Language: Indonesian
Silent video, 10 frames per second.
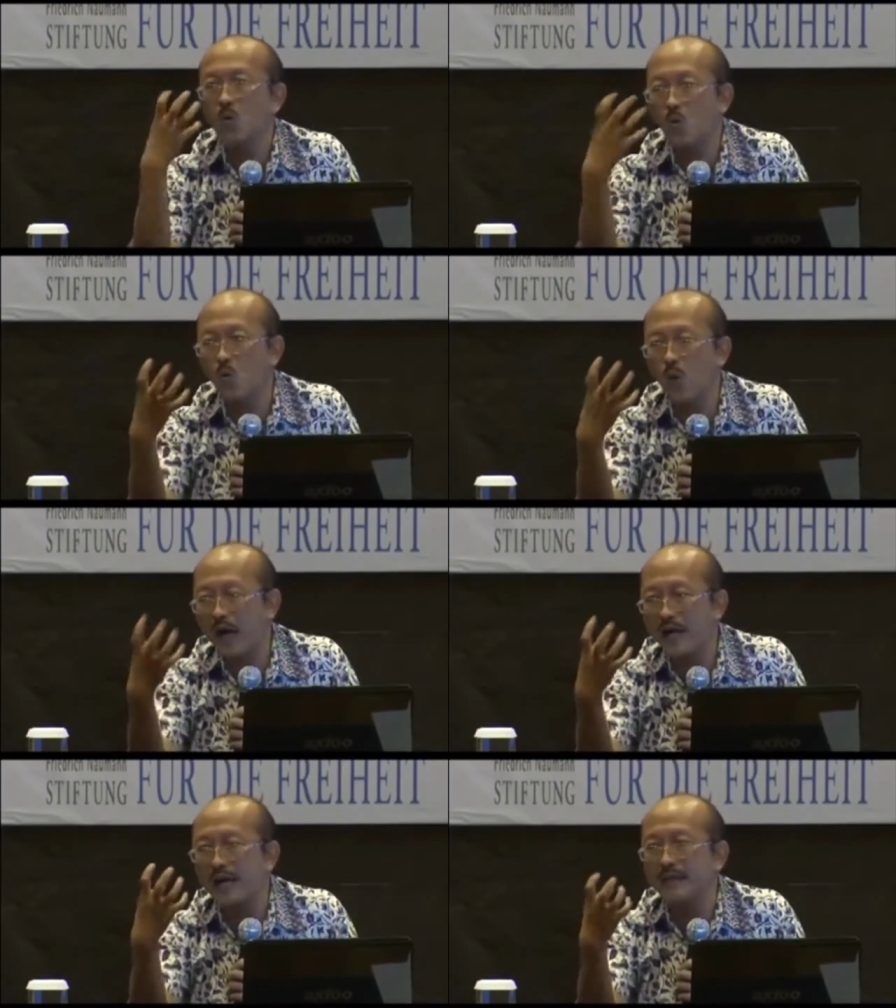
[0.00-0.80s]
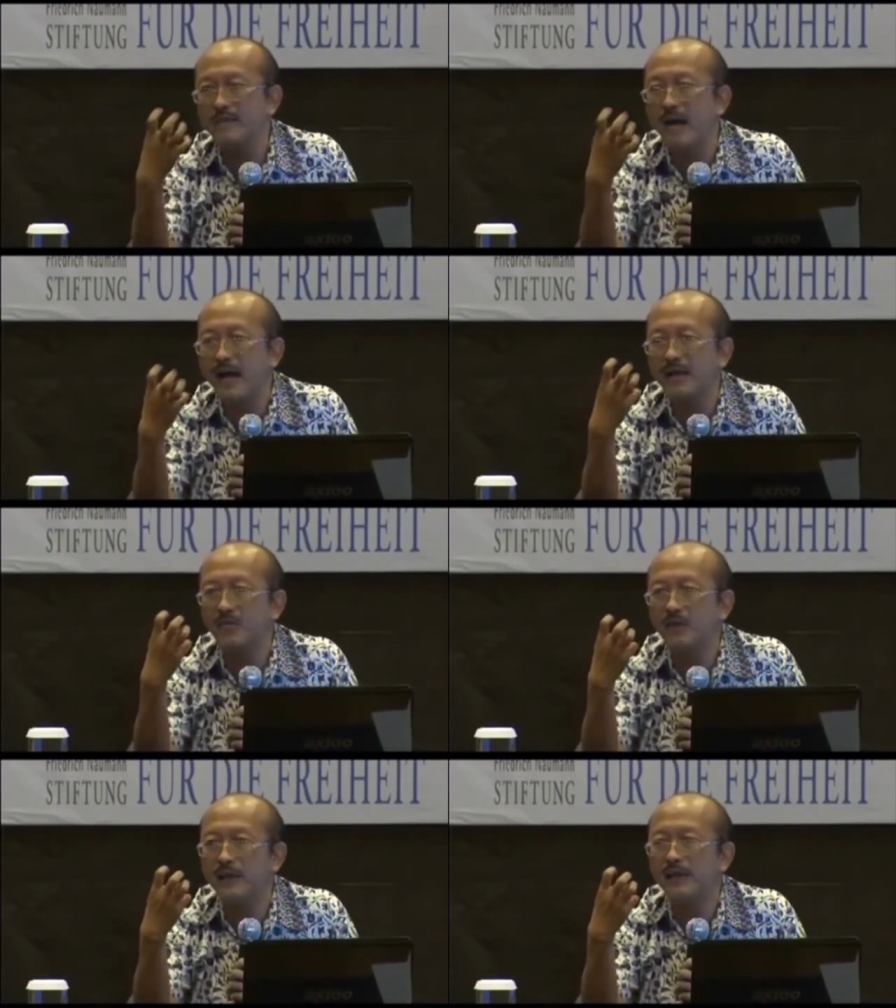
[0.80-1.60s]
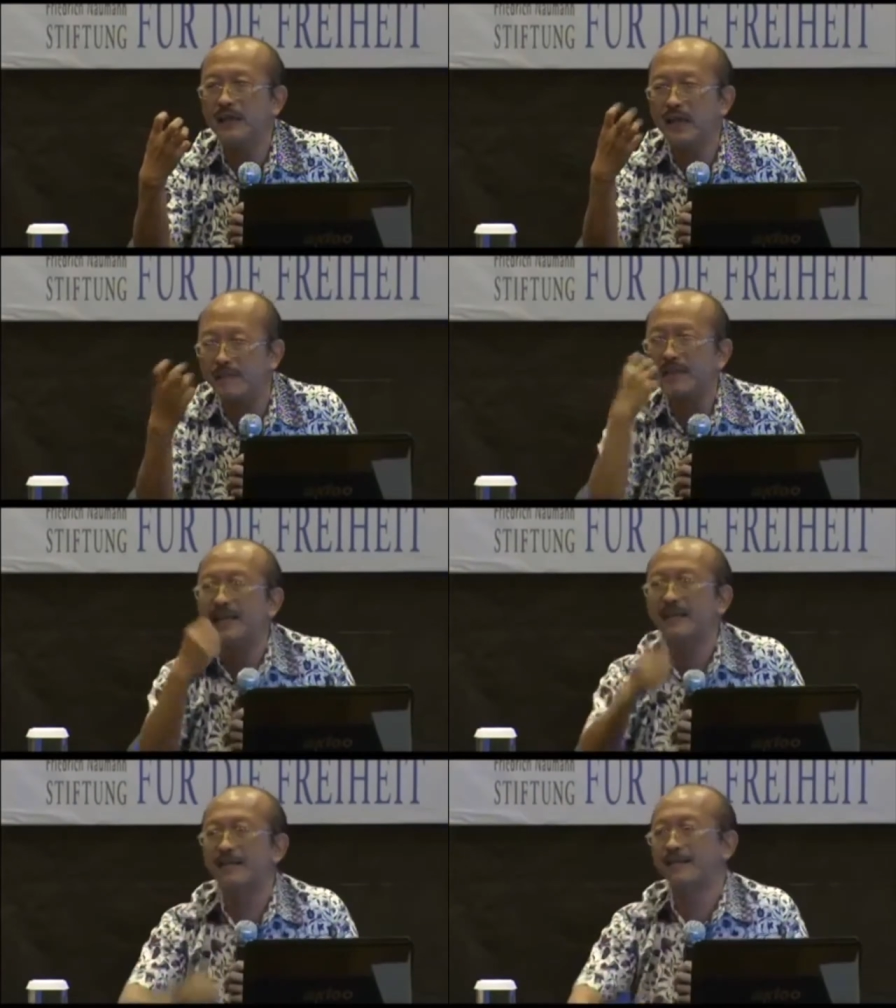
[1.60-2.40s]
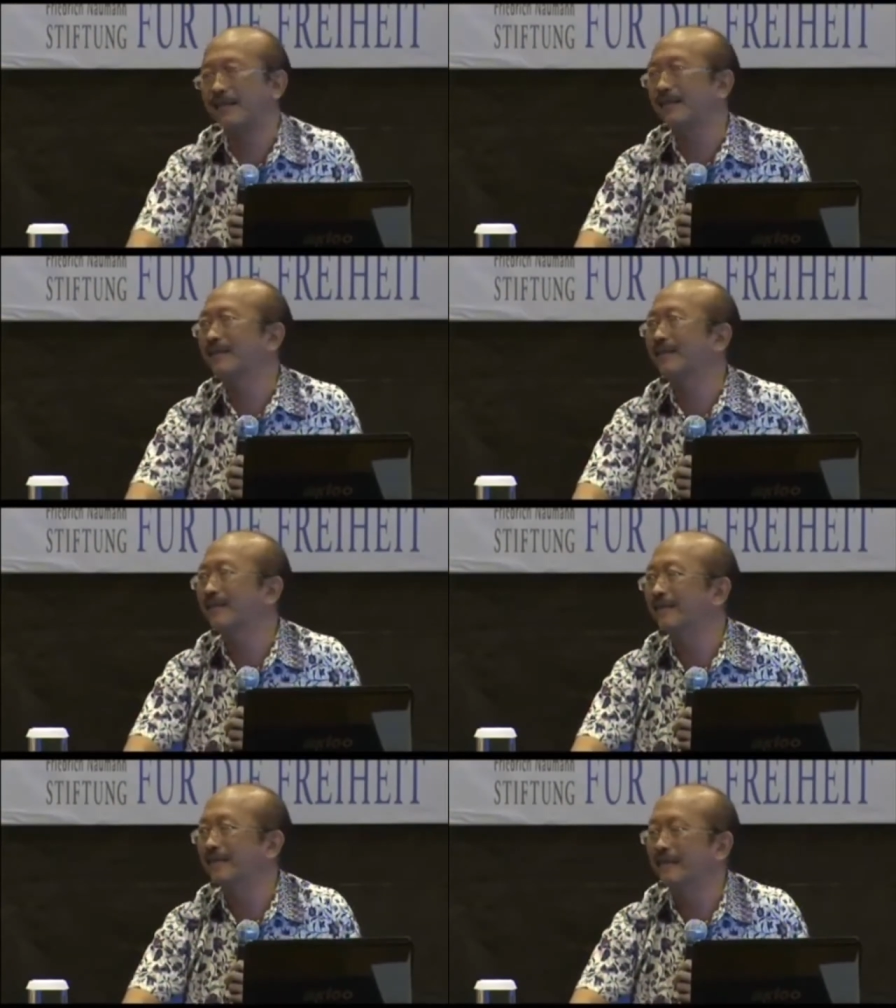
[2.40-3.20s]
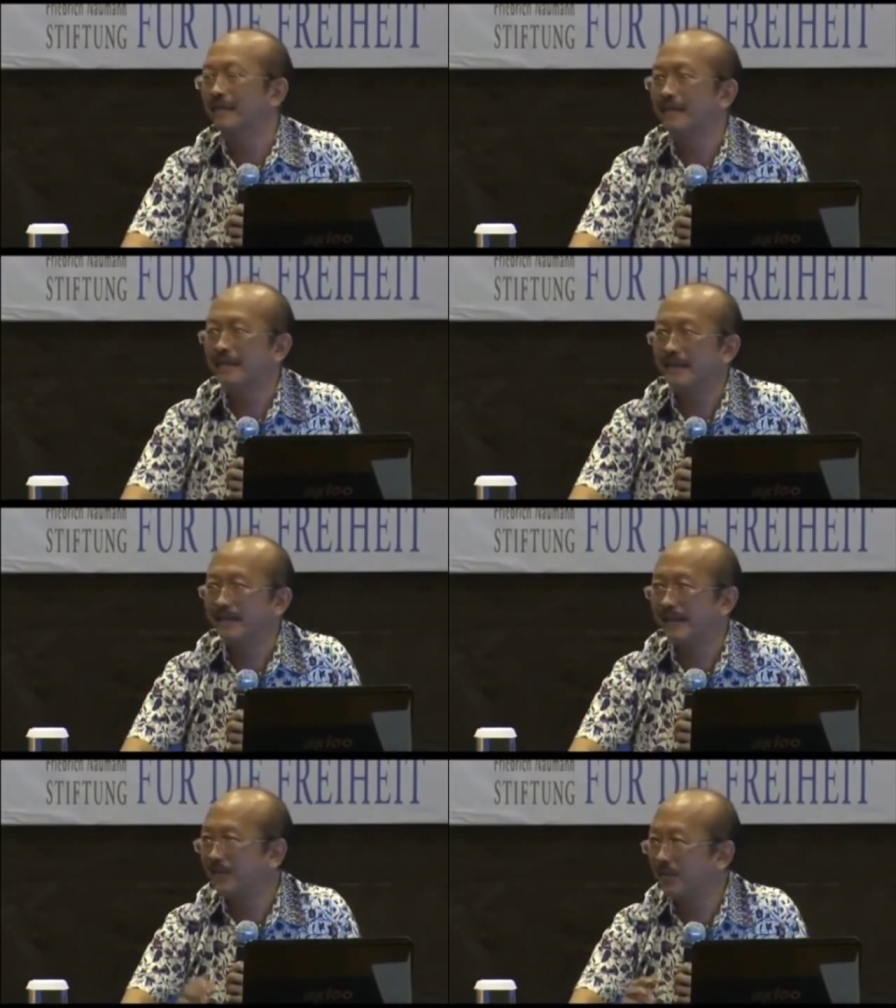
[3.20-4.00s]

kue yang dimakan oleh kapitalis. Itu